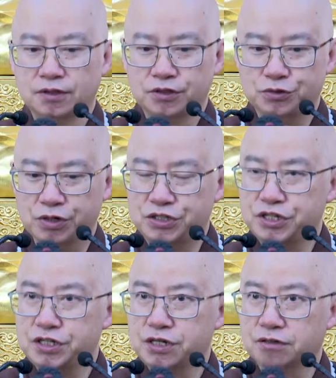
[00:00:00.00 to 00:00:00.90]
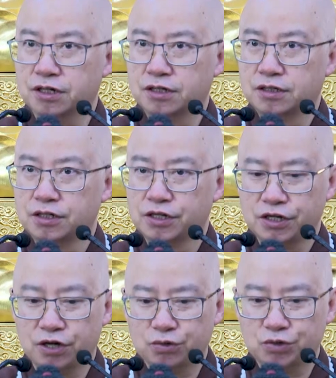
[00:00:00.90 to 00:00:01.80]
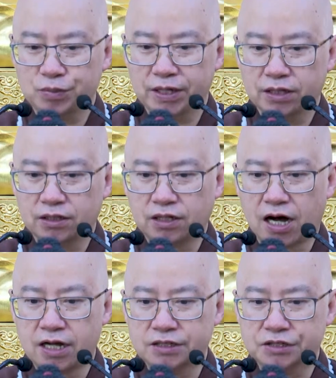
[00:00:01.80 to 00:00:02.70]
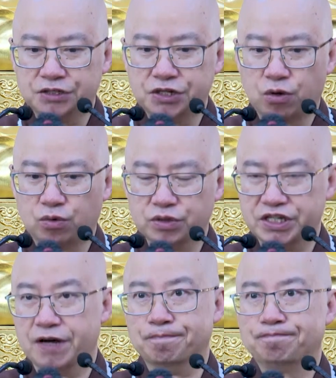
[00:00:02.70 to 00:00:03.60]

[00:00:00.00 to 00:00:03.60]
学经教人呢，要具备看教研。